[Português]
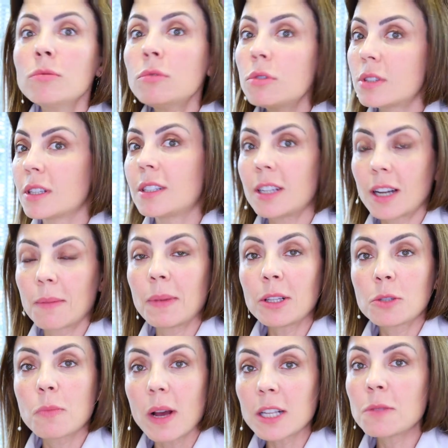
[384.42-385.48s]
Um dos
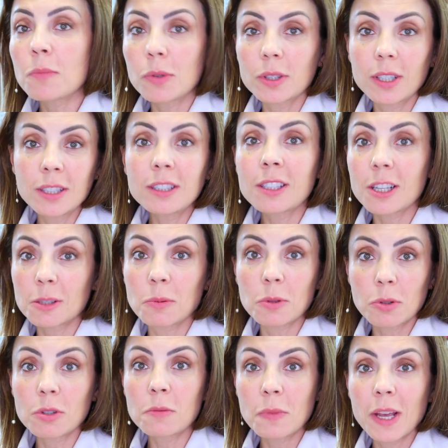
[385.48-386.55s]
ensinamentos mais importantes que as
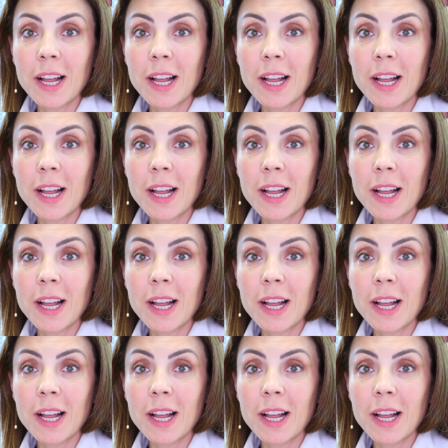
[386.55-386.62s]
pessoas me